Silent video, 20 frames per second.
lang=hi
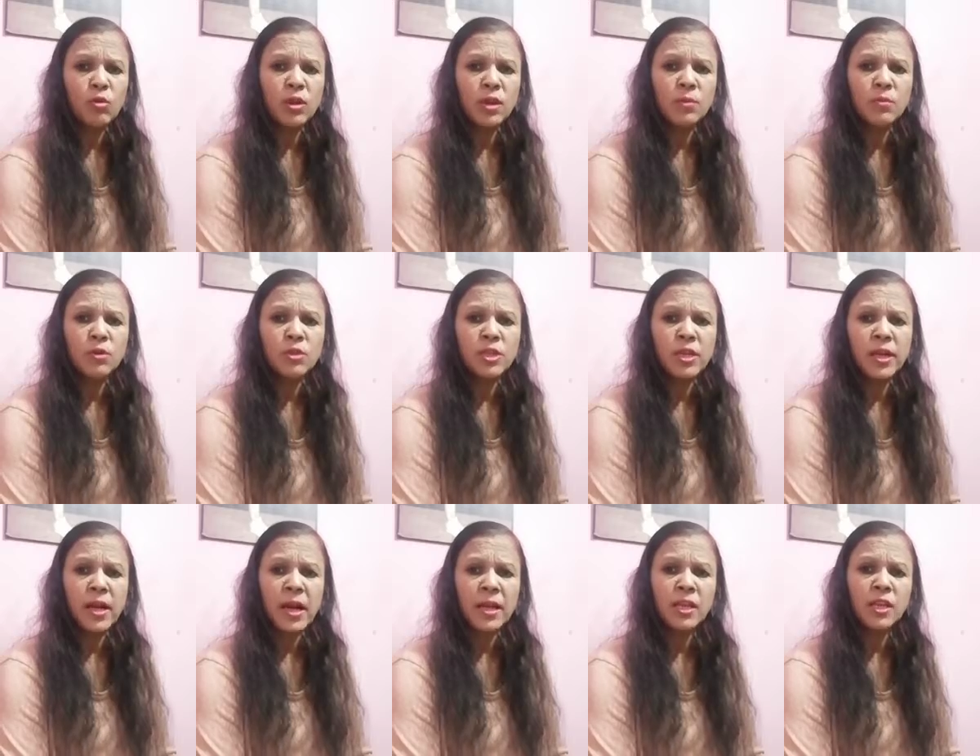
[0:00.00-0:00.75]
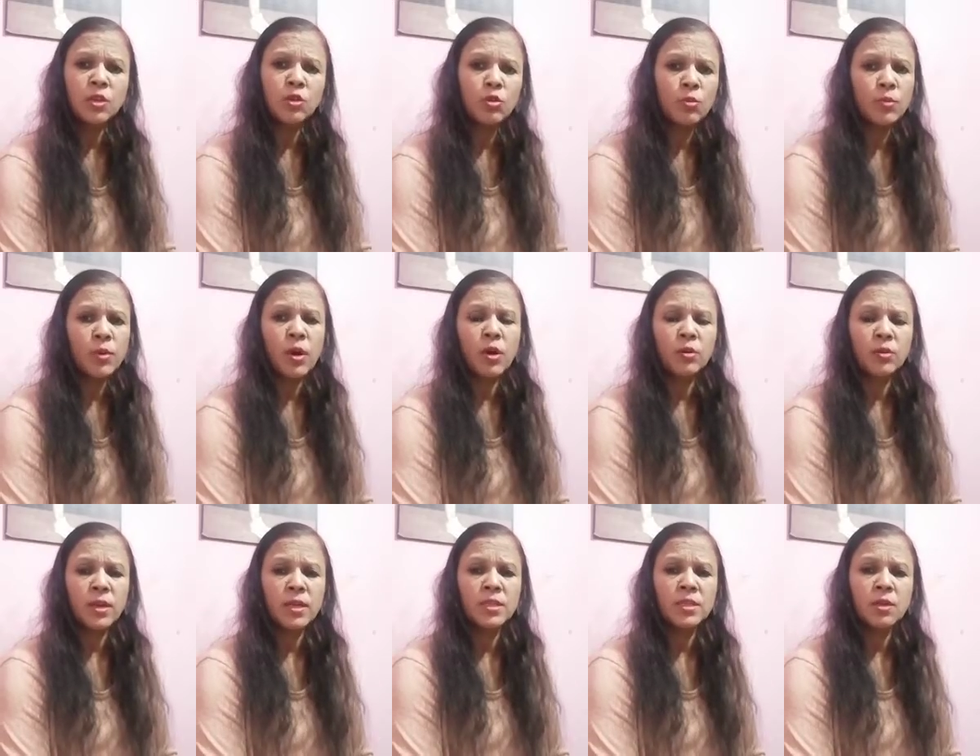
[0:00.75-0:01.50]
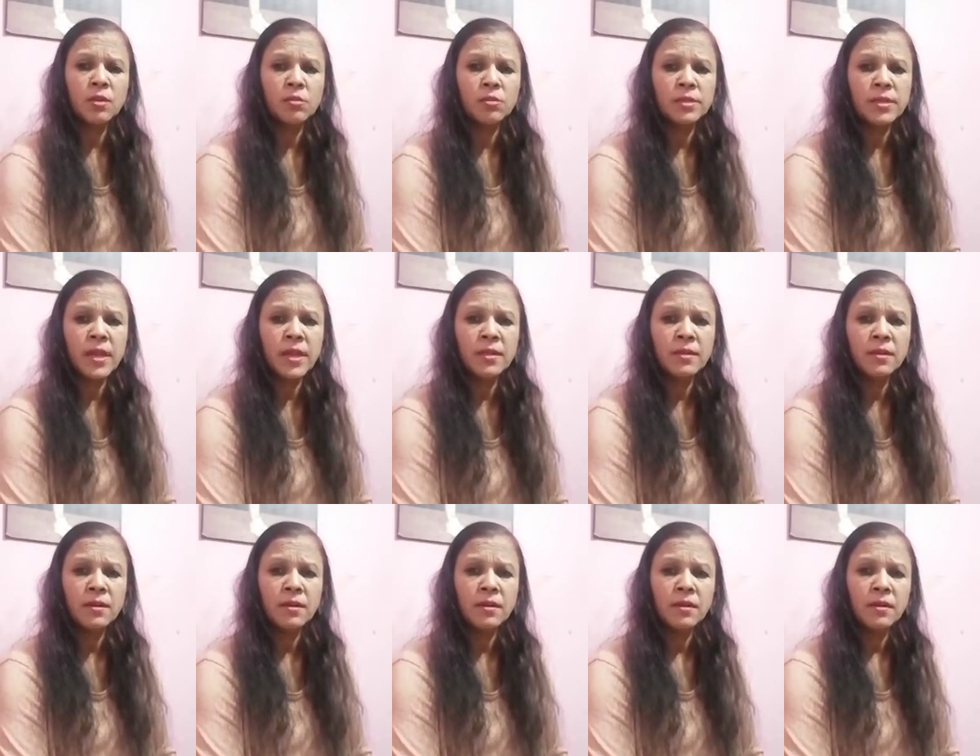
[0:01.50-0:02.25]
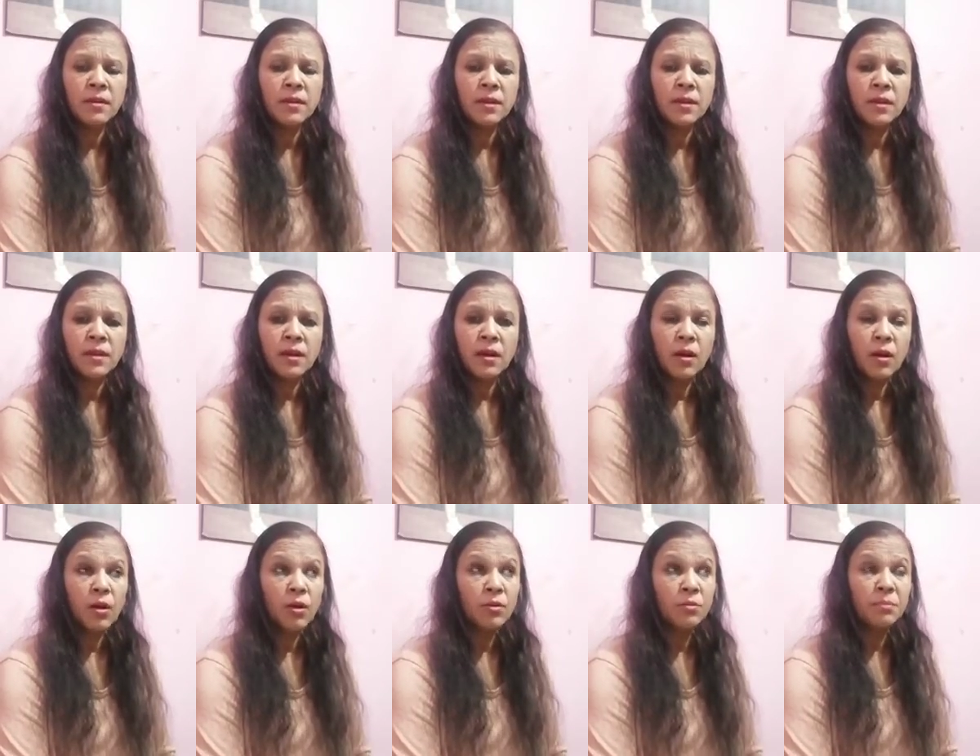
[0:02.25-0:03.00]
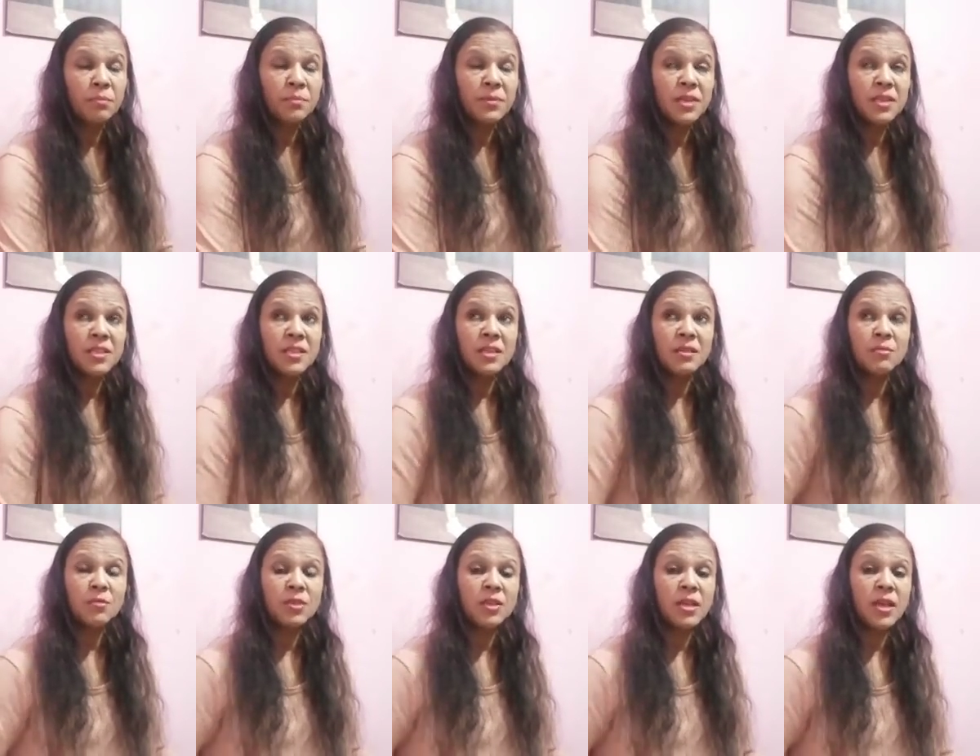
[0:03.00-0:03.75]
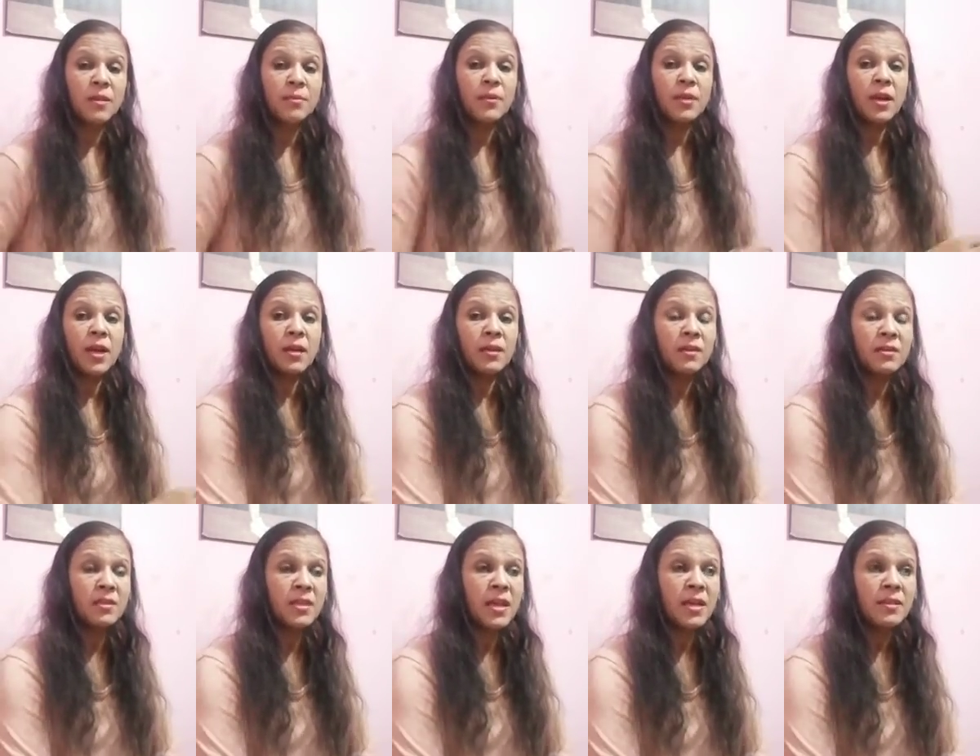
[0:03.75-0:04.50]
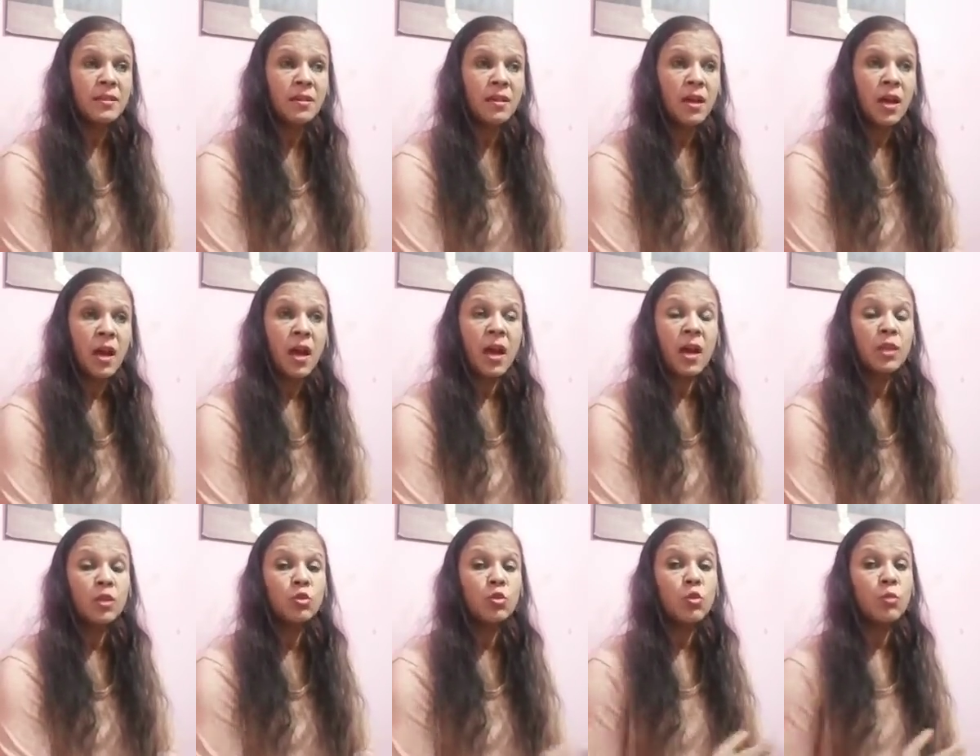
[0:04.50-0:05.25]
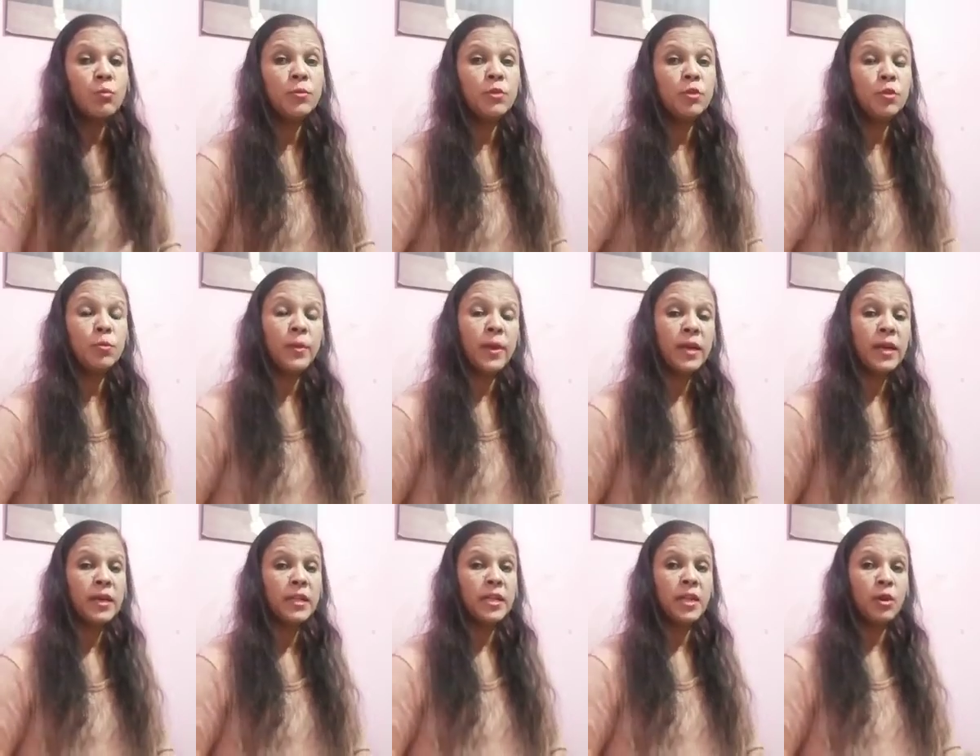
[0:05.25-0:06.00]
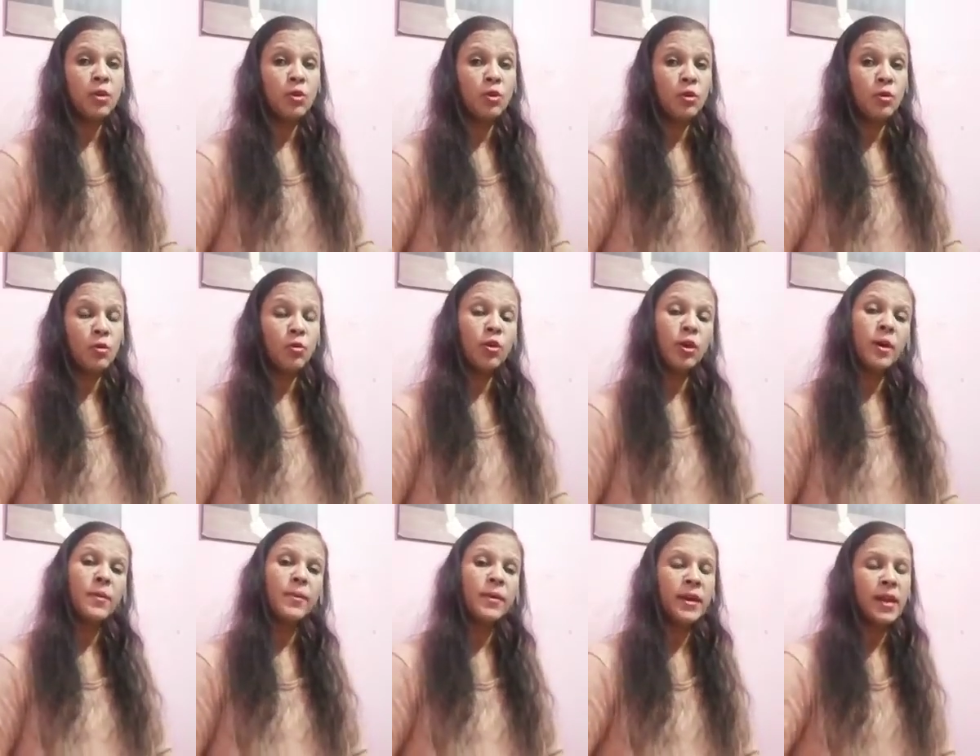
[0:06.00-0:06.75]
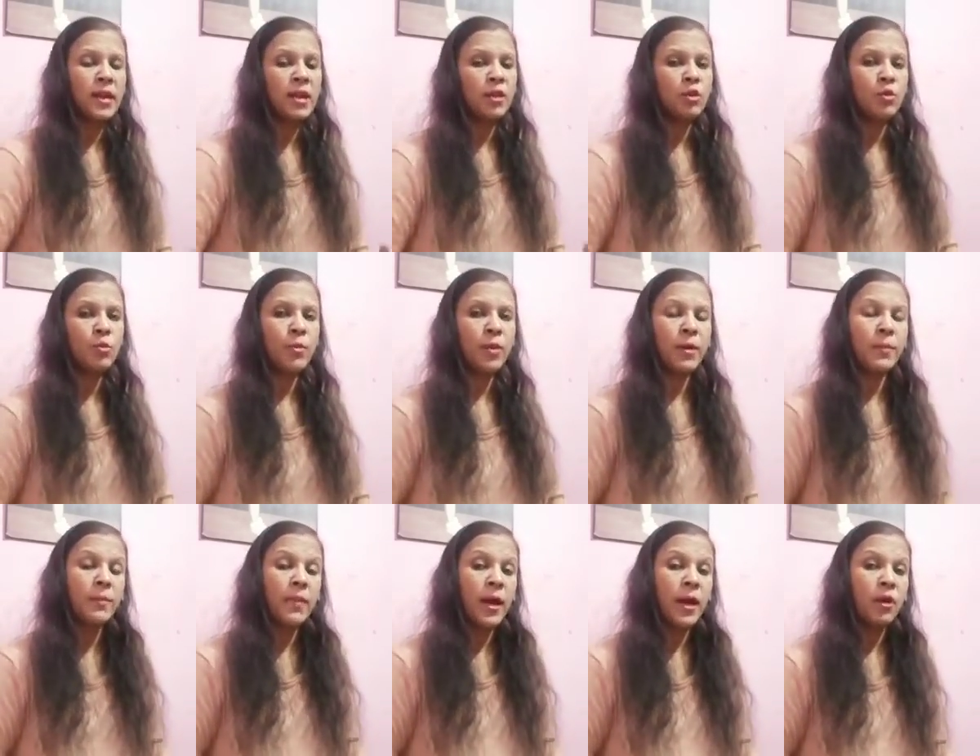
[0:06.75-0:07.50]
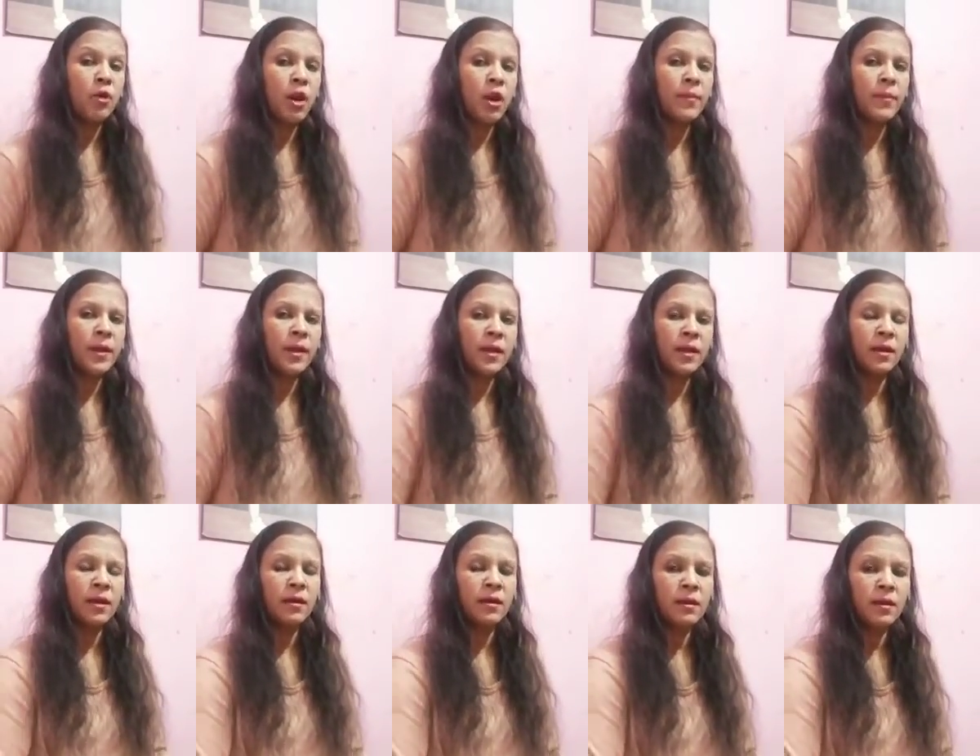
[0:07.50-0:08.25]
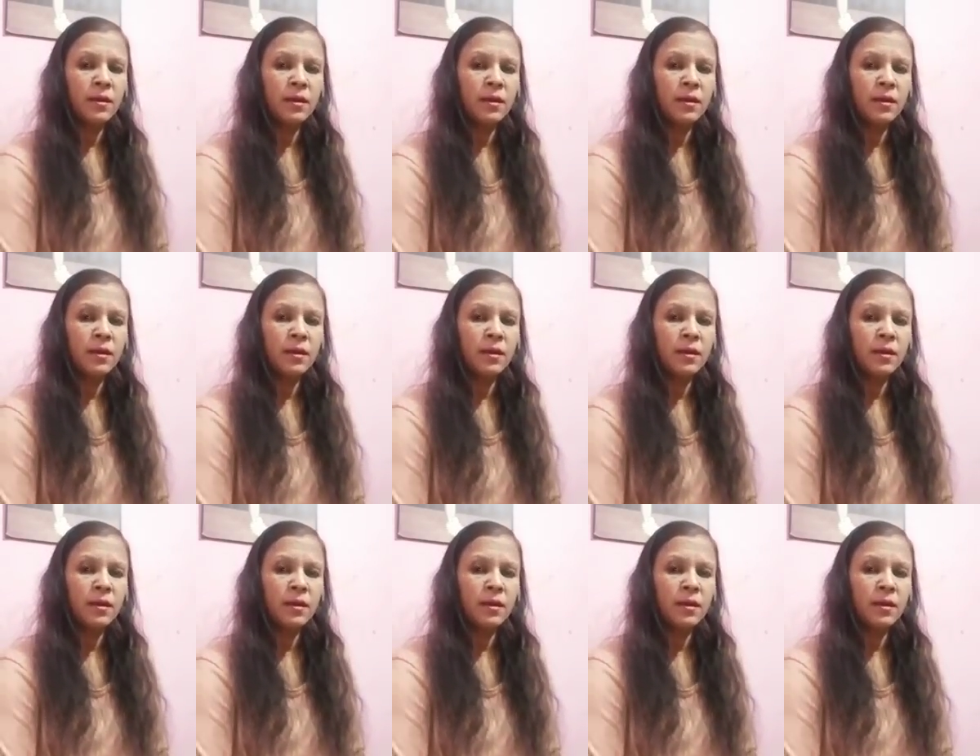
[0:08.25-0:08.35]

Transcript: ने मुझे कहा कि तुम कांग्रेसी हो शायद और किसी ने मुझे ये भी कहा कि शायद हाँ तुम तुम्हें गधे को घोड़ा बनाना तो मान लो हमें क्या